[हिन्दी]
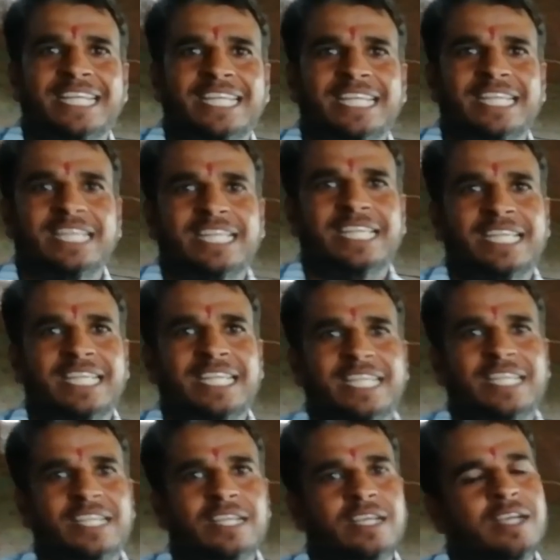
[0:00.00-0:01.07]
अच्छा मतलब आप
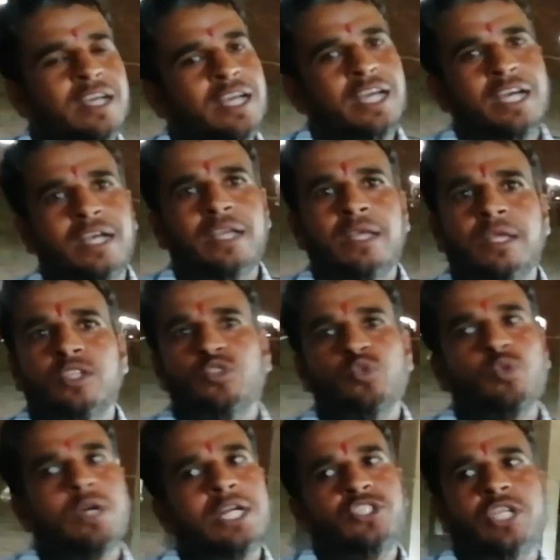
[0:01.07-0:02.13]
ज्यादातर हाँ, सूखा चारा ही देते हो
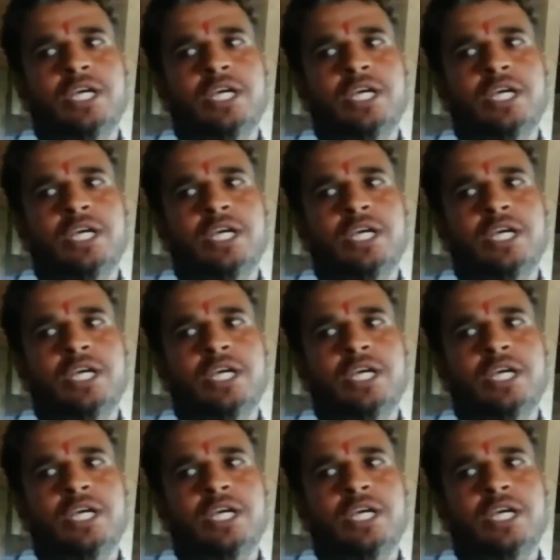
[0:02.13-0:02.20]
सूखा